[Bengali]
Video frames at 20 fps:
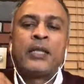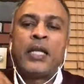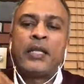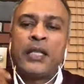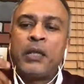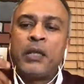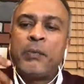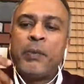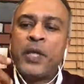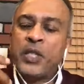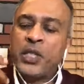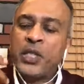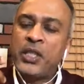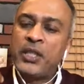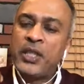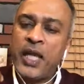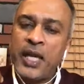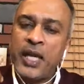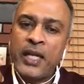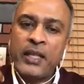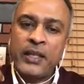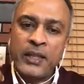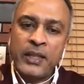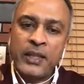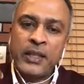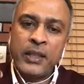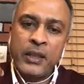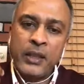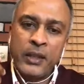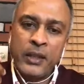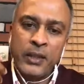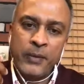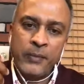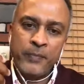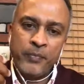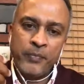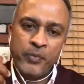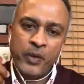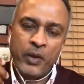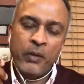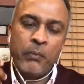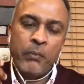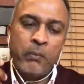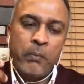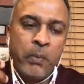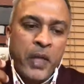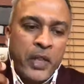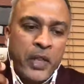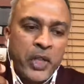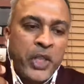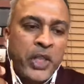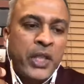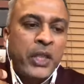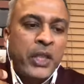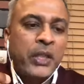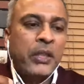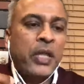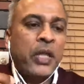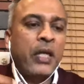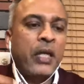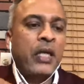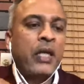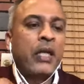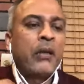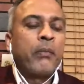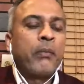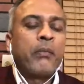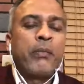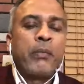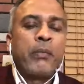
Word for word: তাদের পাশেই দাঁড়াতে বেশি তারা